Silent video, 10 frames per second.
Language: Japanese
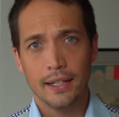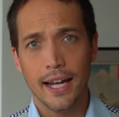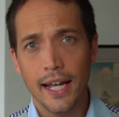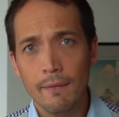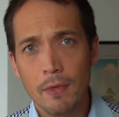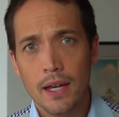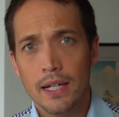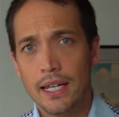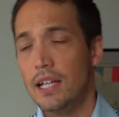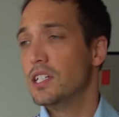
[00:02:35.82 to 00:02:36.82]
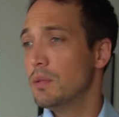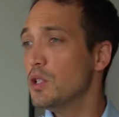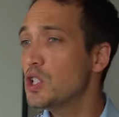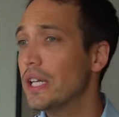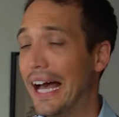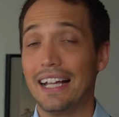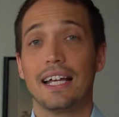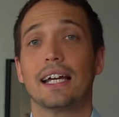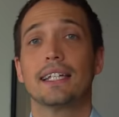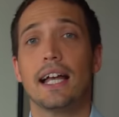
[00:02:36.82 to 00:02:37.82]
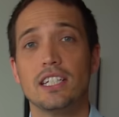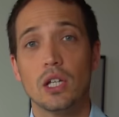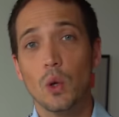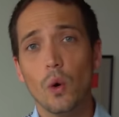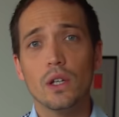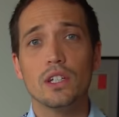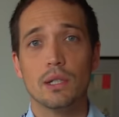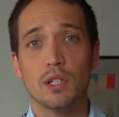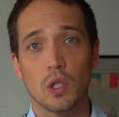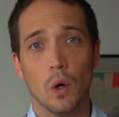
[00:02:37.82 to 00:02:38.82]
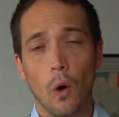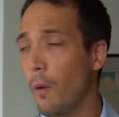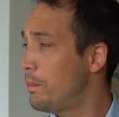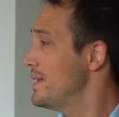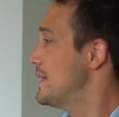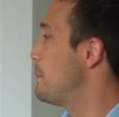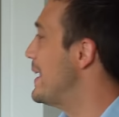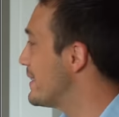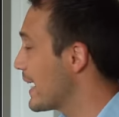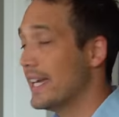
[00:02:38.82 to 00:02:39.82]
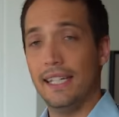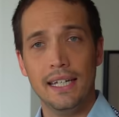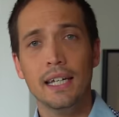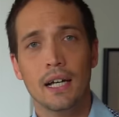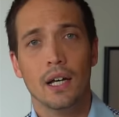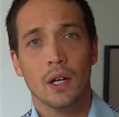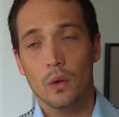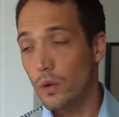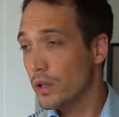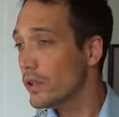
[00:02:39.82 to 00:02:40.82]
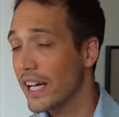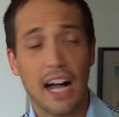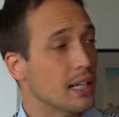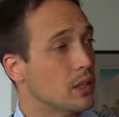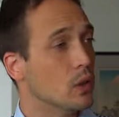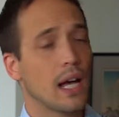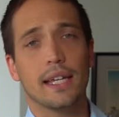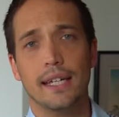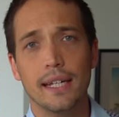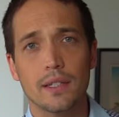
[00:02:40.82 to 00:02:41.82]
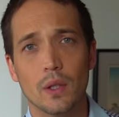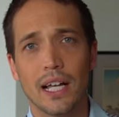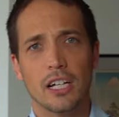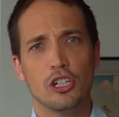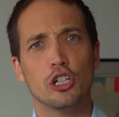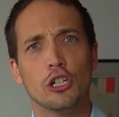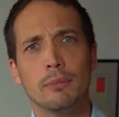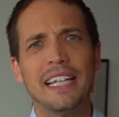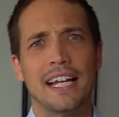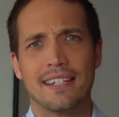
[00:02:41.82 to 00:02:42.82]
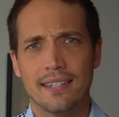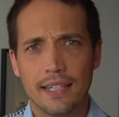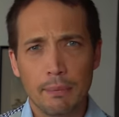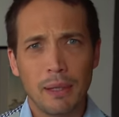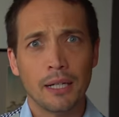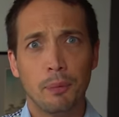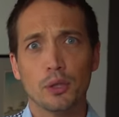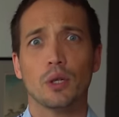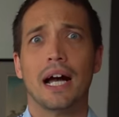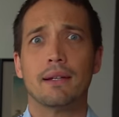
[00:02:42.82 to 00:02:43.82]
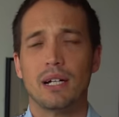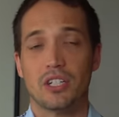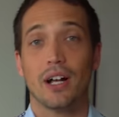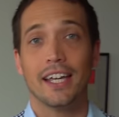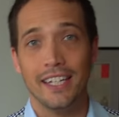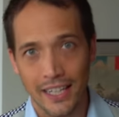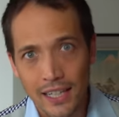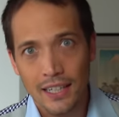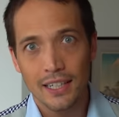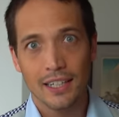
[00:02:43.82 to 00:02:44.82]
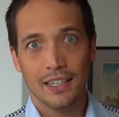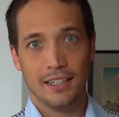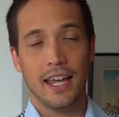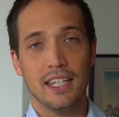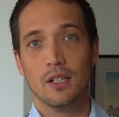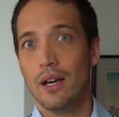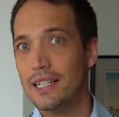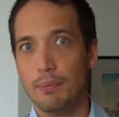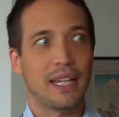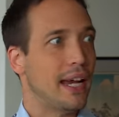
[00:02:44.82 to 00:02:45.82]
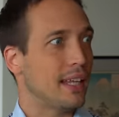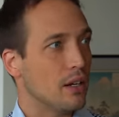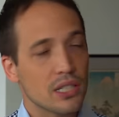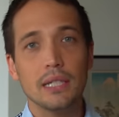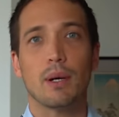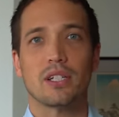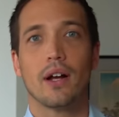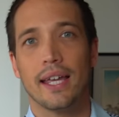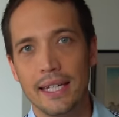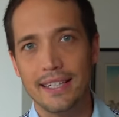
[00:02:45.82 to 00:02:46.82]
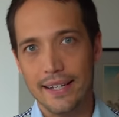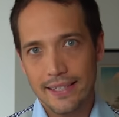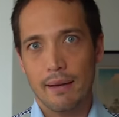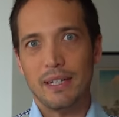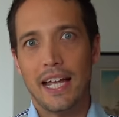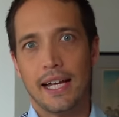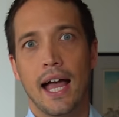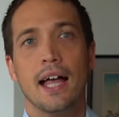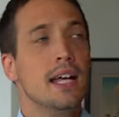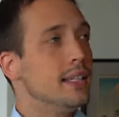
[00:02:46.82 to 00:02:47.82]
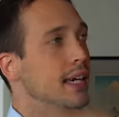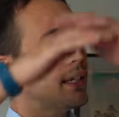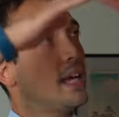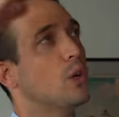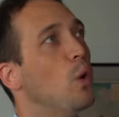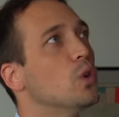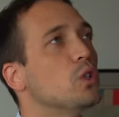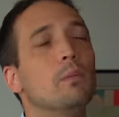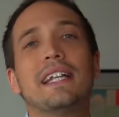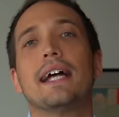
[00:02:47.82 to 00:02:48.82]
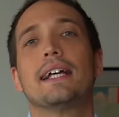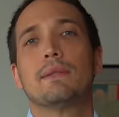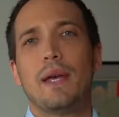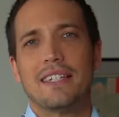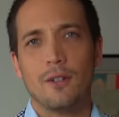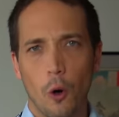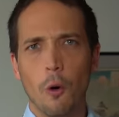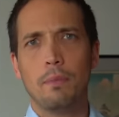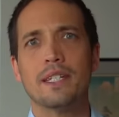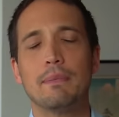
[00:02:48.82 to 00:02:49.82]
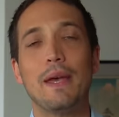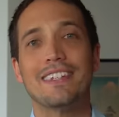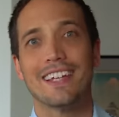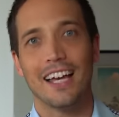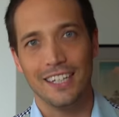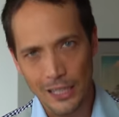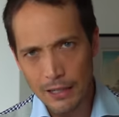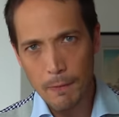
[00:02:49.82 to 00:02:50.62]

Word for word: ねいや事務所で働きたいじゃあどういう事務所オープンスペースがいいこのような環境がいいそれか Google みたいなスリーピングポットがある場所がいいね、遊園地みたいな楽しい場所がいいテスラみたいなでっかい工場みたいなスペースのオープンスペースがいい